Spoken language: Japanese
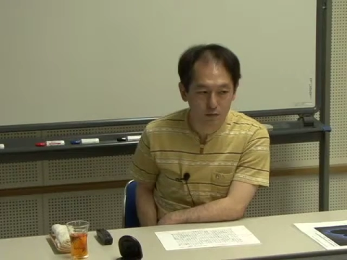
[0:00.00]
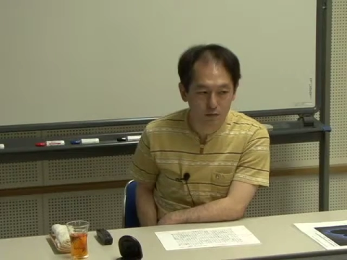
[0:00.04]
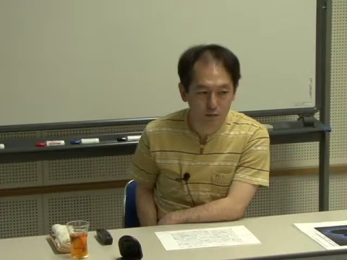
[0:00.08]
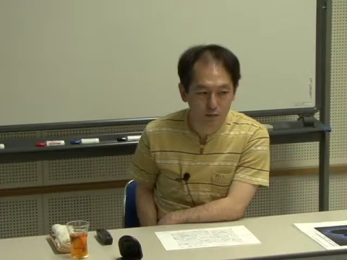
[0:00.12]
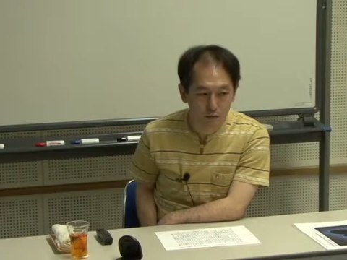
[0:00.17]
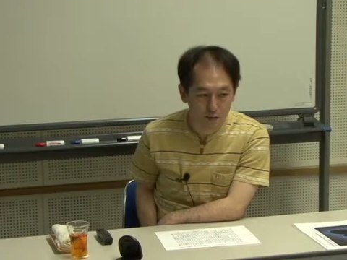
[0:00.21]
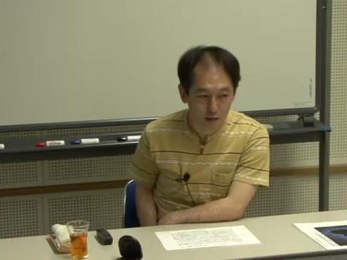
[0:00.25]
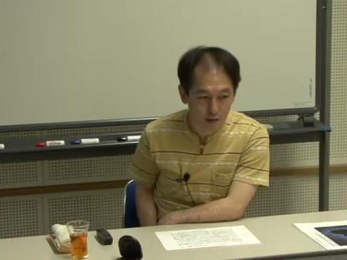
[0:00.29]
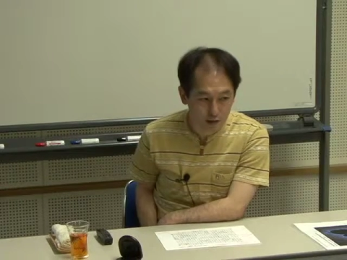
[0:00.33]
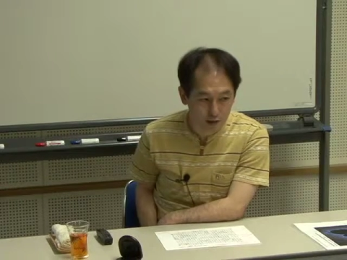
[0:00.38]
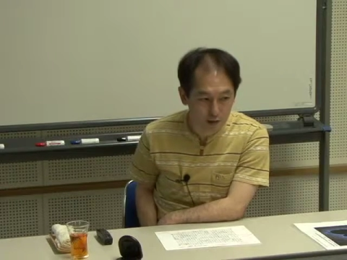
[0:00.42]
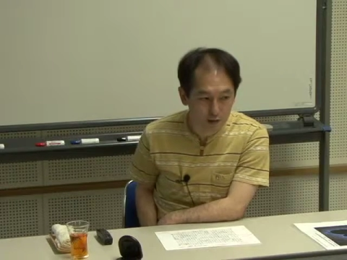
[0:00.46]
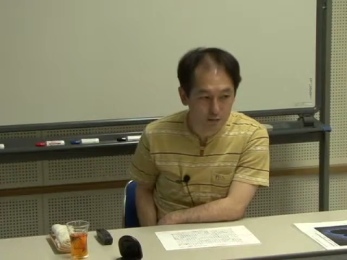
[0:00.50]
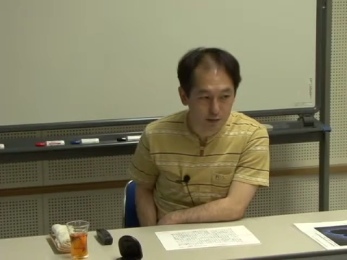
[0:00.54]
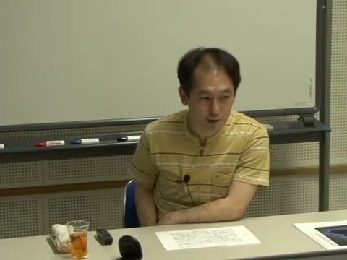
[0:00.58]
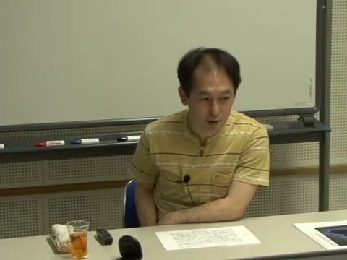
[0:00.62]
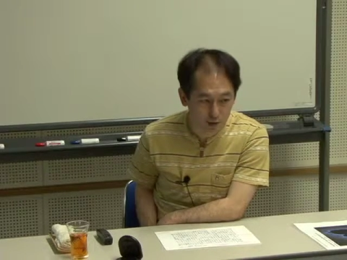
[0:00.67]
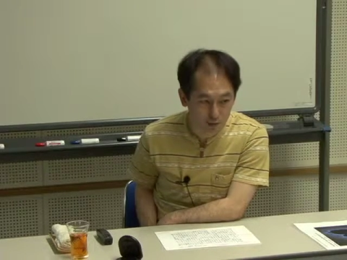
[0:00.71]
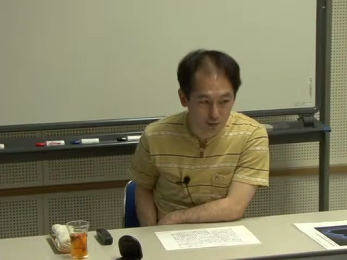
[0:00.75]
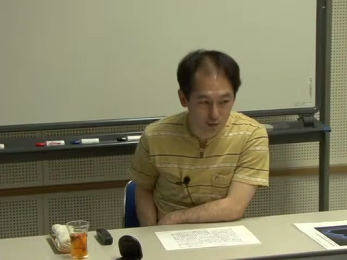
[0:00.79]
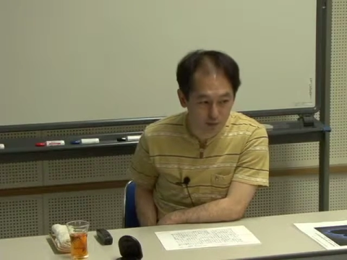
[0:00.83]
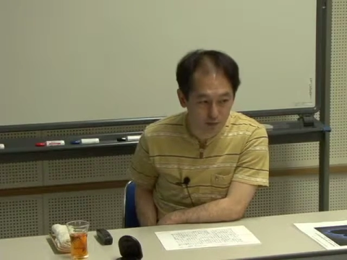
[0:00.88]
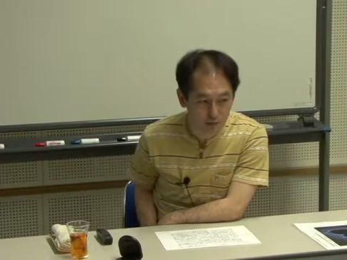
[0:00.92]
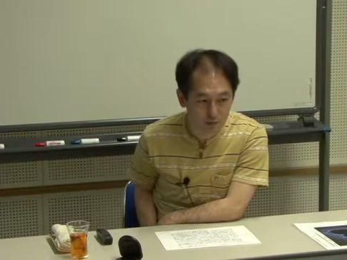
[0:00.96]
今回やりま
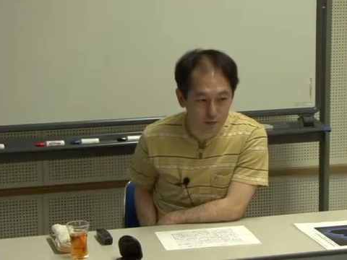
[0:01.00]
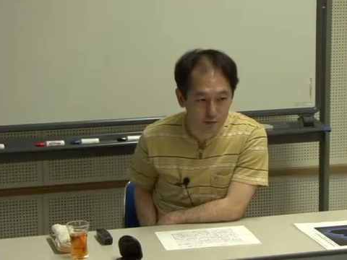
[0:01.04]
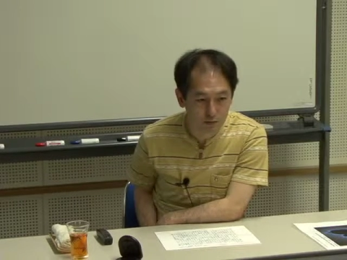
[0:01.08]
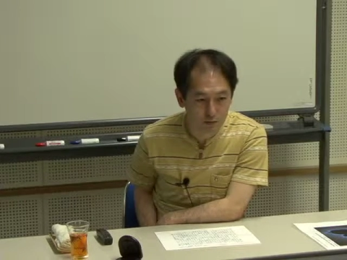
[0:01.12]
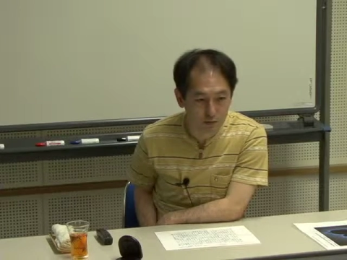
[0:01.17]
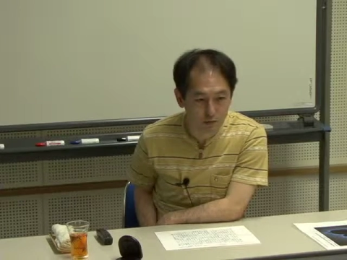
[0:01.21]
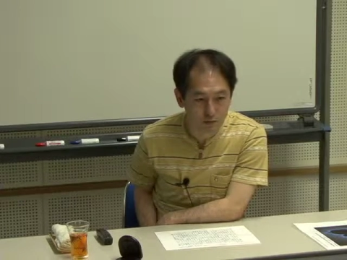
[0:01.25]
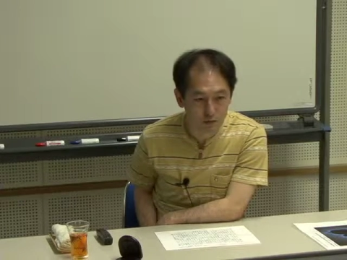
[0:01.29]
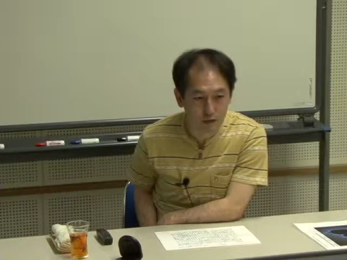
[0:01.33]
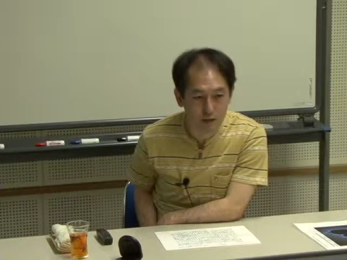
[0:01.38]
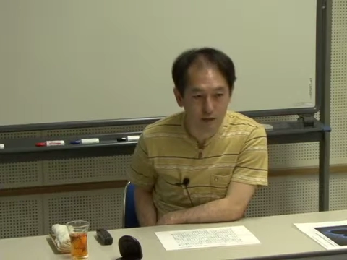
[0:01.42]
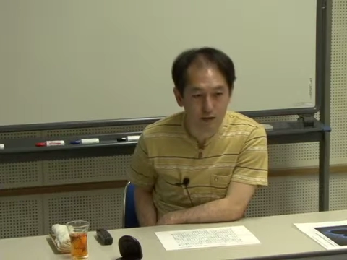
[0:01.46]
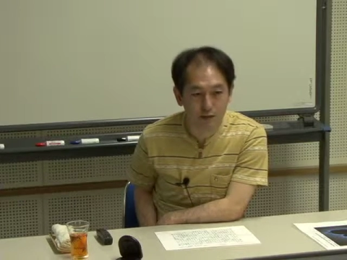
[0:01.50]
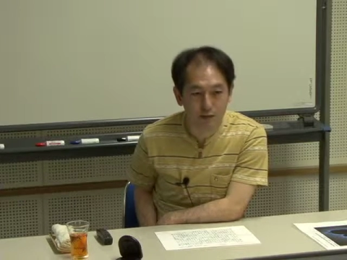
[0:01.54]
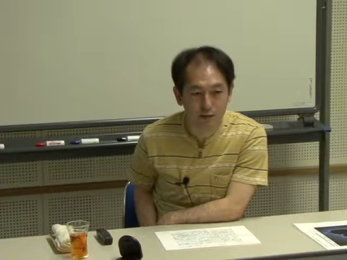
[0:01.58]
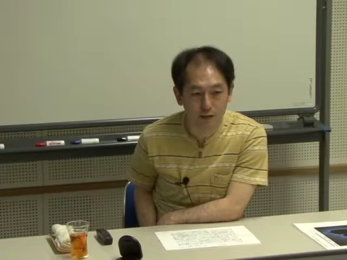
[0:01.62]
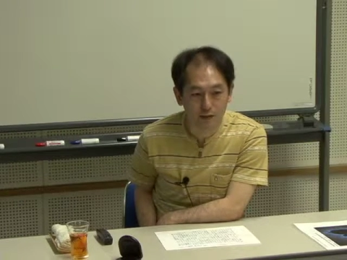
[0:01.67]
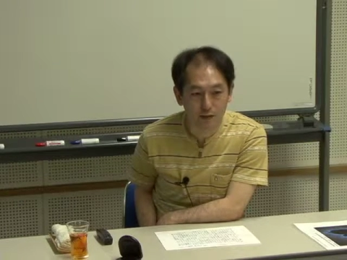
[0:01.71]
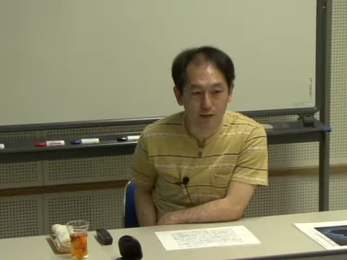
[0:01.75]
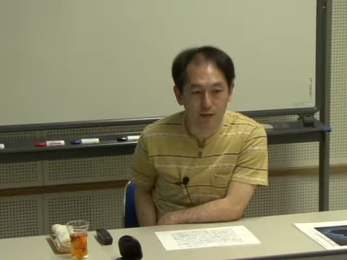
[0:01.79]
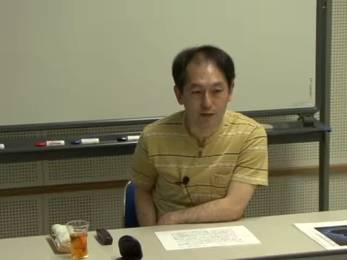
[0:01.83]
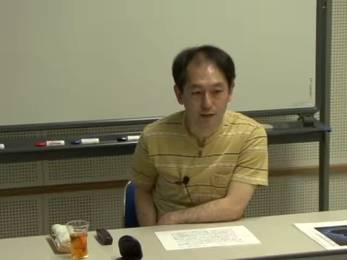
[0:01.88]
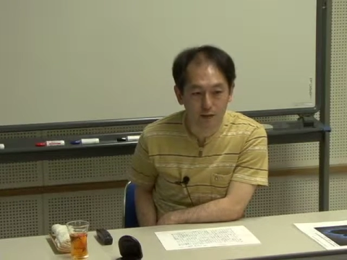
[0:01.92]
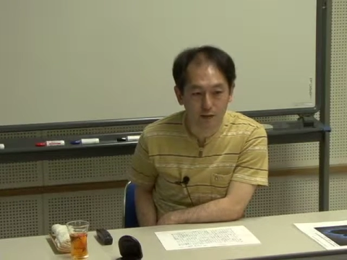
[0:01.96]
しょうということだったわ
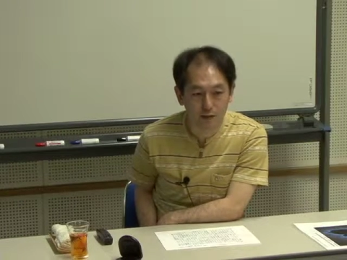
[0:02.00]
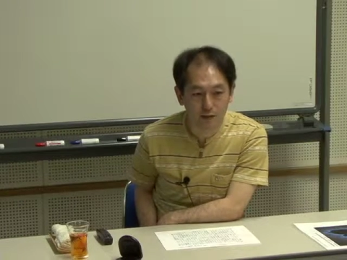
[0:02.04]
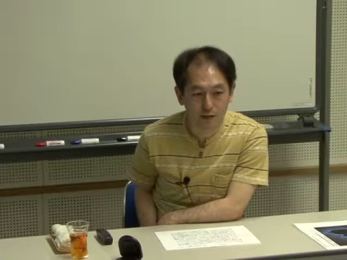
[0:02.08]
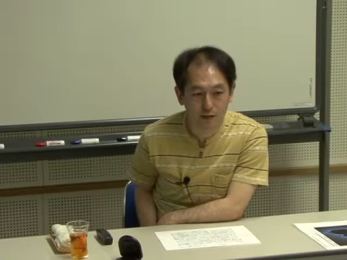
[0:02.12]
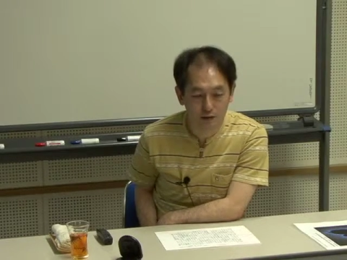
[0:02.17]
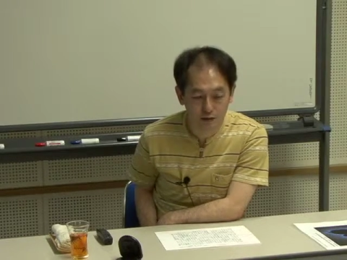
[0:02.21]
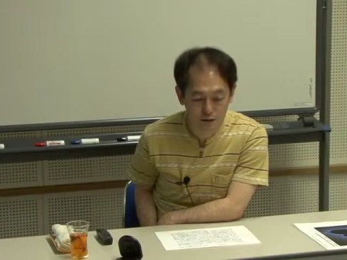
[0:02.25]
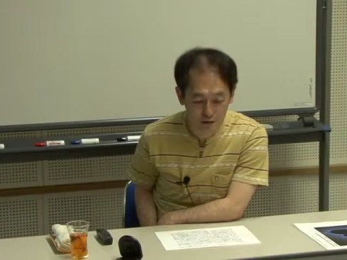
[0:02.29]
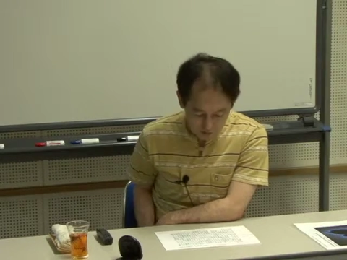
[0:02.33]
けですね。